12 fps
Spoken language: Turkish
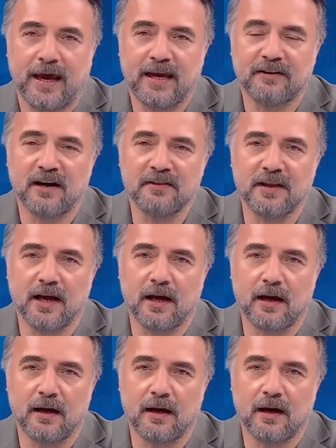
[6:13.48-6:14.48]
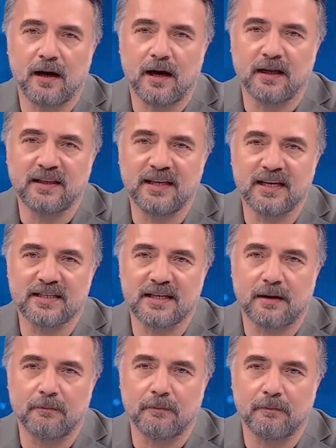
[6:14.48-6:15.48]
Ekranda adı
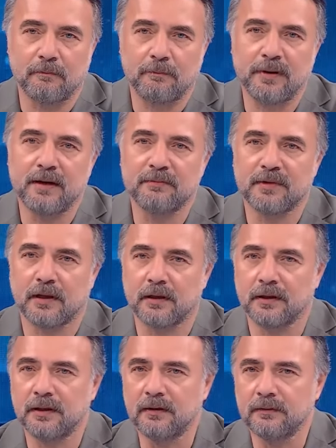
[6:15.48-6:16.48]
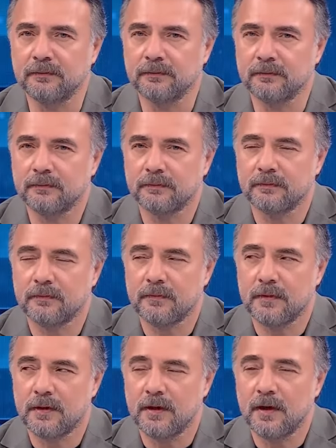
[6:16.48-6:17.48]
yazan bilim dalının
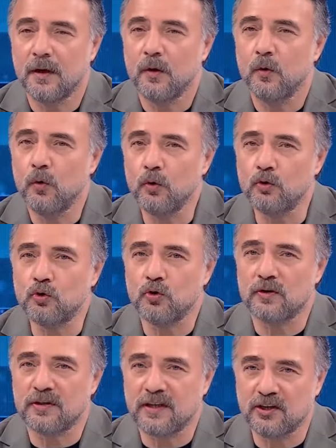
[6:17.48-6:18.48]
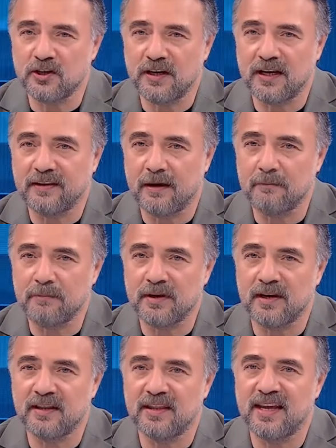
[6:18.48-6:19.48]
üç seçenekten
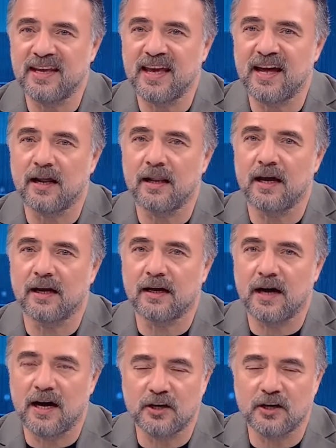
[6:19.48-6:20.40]
birinde yer alan